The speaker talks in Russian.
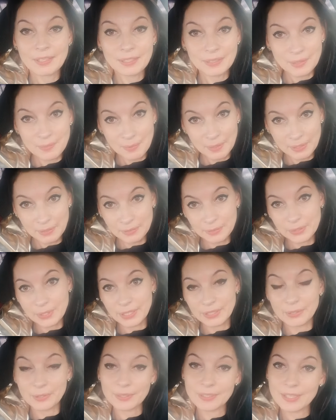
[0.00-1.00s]
Доброе
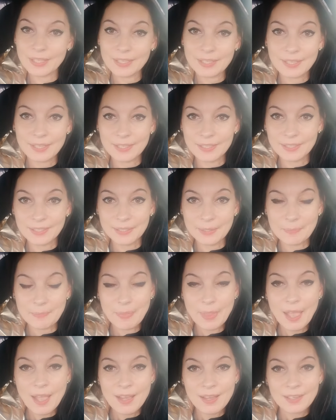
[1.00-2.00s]
утро, друзья и коллеги!
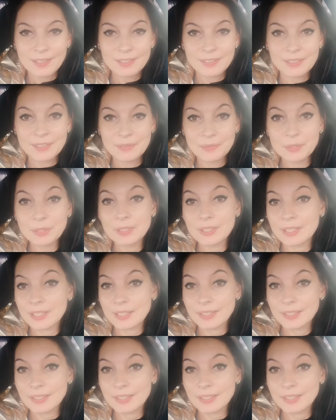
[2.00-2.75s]
Сегодня,